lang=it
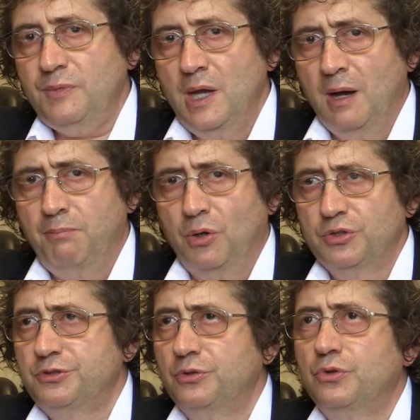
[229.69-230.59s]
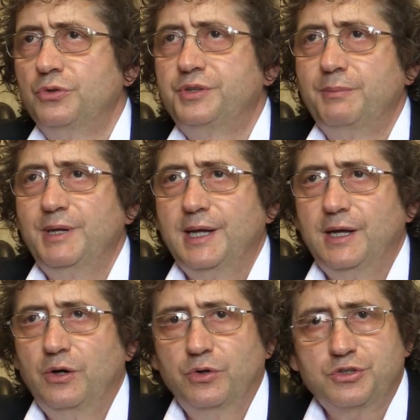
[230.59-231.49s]
a Boston con 3.000
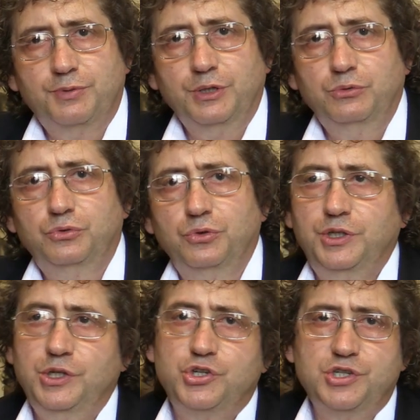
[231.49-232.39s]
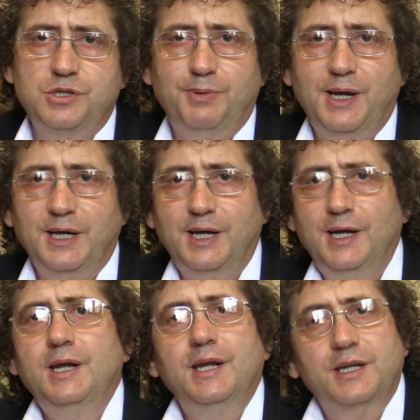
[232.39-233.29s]
euro e soprattutto chi ci si
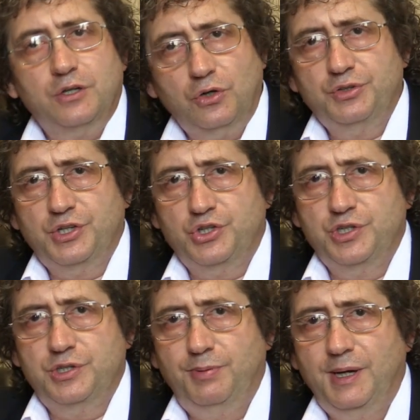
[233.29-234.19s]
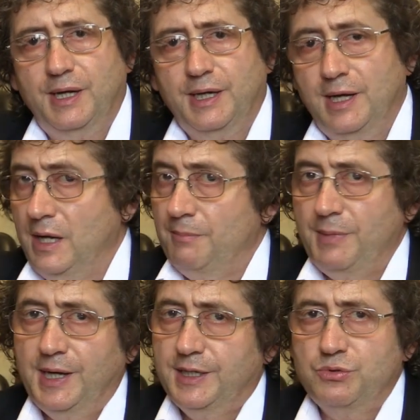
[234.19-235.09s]
paga e cosa ci si paga.
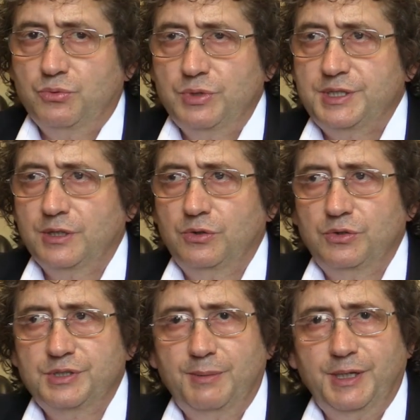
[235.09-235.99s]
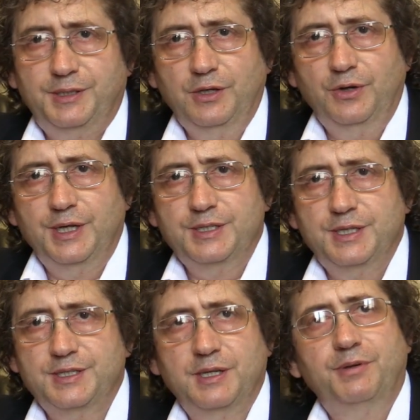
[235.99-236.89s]
Ma anche su questa cosa Matteo Renzi
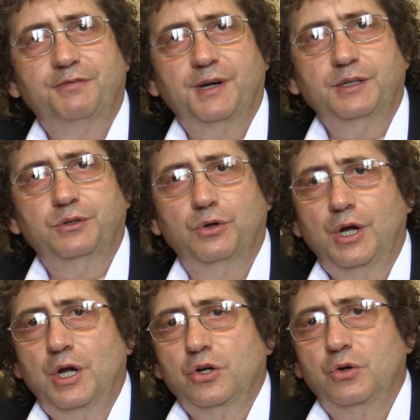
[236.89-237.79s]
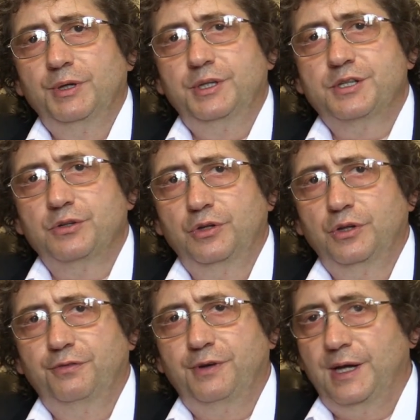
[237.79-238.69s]
ha sempre fatto come di
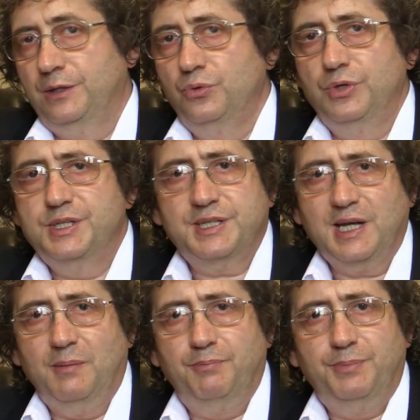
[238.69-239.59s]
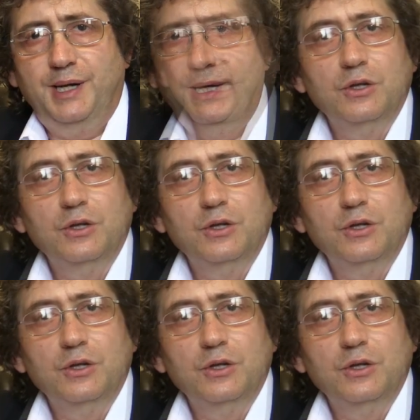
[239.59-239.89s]
solito fa lui, scappa.